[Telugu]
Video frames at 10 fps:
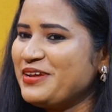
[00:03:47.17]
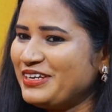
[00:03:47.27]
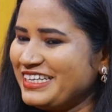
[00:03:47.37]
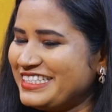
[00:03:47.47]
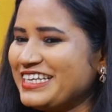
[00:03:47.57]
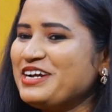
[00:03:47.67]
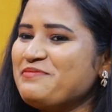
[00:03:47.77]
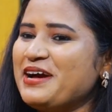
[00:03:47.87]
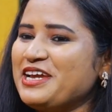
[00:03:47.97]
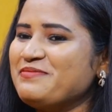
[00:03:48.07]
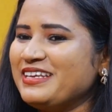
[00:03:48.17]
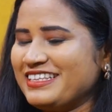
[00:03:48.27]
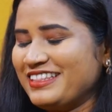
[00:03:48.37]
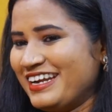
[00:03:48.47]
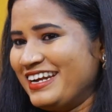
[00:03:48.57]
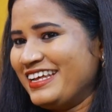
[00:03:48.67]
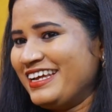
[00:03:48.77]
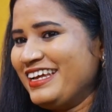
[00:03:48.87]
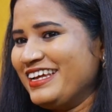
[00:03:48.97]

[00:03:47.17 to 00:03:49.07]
మీకు నిజంగా భయం వేసిందంటే